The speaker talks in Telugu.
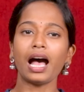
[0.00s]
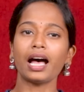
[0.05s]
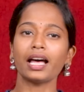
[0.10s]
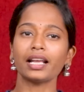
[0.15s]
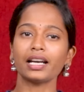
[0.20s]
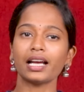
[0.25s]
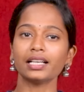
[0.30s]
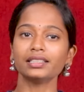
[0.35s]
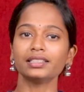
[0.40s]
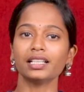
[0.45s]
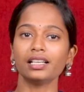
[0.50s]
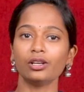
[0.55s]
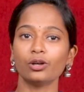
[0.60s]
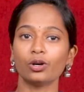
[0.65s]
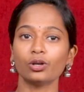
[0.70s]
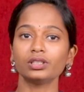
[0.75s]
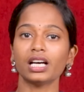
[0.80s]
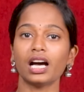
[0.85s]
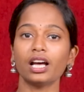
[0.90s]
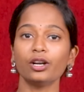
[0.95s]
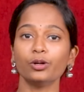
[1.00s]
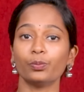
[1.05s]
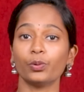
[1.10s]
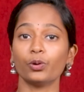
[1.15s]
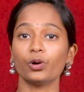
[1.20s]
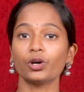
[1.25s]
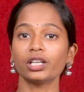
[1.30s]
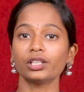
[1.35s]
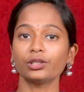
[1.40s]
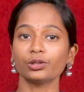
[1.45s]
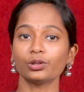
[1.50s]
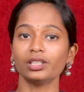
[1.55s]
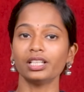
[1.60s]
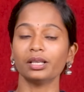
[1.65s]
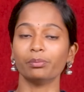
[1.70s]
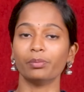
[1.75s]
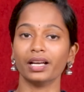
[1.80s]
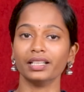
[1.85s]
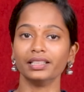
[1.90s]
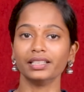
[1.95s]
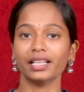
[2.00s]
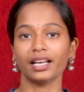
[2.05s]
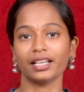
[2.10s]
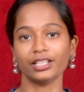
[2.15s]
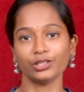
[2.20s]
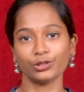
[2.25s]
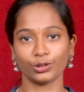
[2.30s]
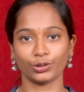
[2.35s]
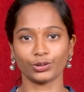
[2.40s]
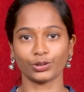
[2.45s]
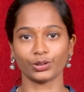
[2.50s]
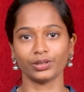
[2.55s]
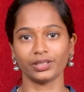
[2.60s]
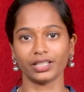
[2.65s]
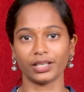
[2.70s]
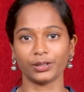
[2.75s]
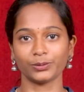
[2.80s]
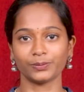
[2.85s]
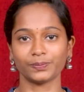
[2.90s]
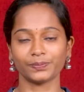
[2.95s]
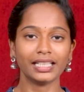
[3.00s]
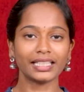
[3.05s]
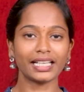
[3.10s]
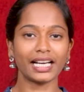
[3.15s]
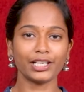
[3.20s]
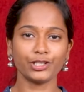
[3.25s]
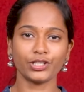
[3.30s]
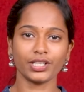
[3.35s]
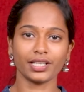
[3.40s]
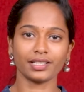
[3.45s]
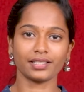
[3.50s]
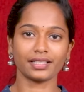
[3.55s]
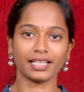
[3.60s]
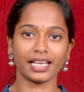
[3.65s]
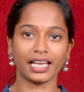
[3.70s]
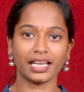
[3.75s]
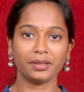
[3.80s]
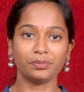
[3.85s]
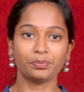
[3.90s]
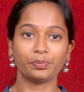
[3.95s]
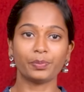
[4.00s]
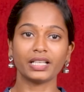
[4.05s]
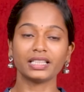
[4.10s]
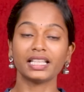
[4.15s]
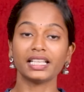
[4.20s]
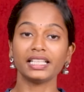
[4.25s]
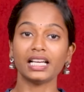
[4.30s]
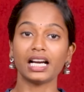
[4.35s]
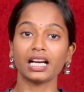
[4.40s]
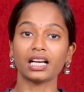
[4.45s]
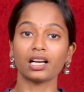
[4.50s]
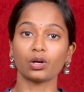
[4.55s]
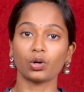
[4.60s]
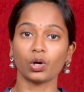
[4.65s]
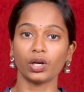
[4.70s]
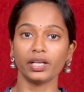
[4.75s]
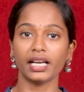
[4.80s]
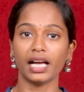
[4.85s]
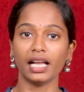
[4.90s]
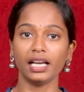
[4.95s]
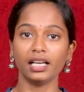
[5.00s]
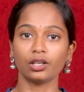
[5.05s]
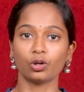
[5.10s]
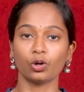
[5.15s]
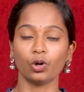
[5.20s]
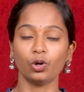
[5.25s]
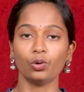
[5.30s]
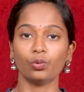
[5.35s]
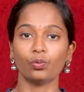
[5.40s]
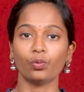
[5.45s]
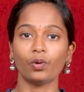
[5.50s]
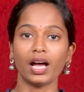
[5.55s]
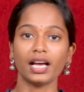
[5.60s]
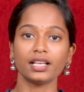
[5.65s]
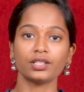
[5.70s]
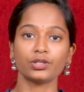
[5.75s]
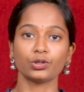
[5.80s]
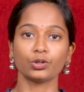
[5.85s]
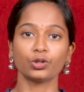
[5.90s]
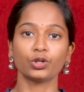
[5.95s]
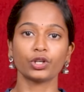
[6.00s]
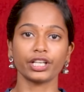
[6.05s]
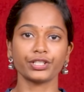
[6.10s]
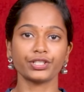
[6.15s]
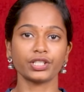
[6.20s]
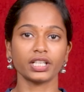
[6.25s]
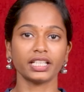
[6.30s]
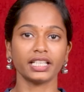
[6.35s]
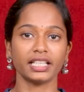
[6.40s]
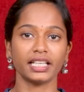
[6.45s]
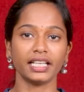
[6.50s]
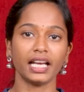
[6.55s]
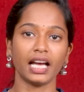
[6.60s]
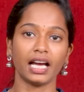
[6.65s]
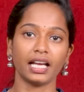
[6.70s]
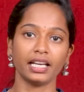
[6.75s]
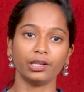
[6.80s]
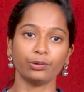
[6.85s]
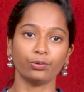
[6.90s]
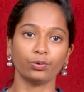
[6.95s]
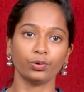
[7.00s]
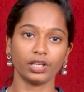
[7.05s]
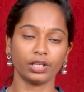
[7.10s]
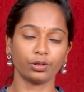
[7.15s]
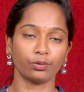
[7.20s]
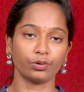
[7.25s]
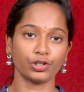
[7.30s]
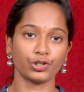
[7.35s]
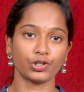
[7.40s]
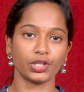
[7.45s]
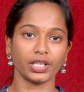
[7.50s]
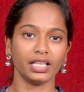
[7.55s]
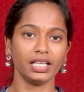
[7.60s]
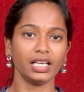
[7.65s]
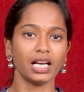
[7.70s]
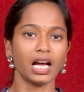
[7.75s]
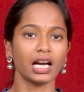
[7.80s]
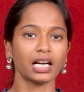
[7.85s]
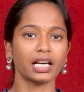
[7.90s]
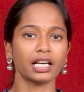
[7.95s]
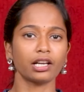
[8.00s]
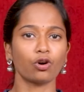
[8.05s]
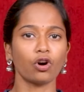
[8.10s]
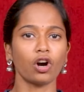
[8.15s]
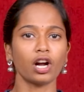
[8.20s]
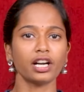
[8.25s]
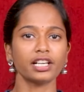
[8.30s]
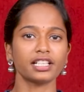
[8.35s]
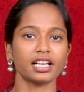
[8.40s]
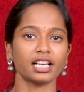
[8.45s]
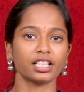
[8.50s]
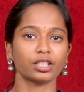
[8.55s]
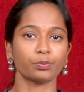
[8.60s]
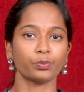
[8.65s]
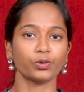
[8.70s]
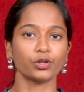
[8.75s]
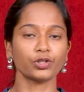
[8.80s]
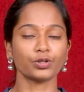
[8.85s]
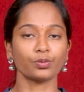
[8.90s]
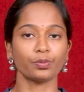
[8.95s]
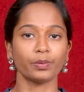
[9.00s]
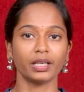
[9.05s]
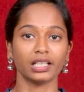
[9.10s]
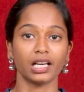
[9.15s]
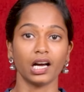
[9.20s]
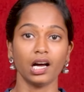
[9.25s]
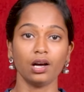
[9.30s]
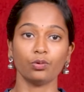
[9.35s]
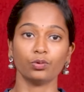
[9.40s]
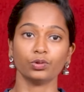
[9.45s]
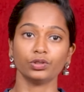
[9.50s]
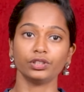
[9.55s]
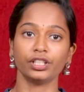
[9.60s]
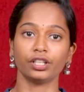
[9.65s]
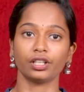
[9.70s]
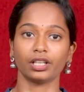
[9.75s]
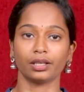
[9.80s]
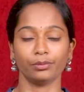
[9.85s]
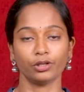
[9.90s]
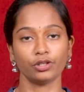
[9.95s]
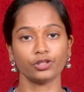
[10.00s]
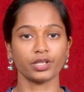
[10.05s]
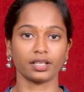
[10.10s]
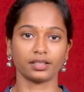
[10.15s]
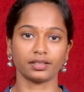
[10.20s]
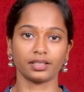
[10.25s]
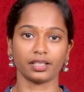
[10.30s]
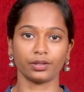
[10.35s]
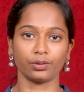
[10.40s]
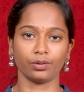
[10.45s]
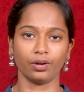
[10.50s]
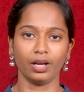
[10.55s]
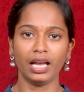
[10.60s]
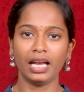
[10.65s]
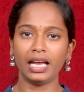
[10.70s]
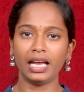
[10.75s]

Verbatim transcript: ఆ రాతల్లో తాను పోగొట్టుకున్న బంధాన్ని చూసుకుంటాడు కట్ చేస్తే పెద్దయ్యాక కొన్నాళ్లకు వాసు కృష్ణగిరి అనే ఊరికి వచ్చి అక్కడ కాంట్రాక్ట్ పోస్ట్ మెన్ గా ఉద్యోగంలో చేరతాడు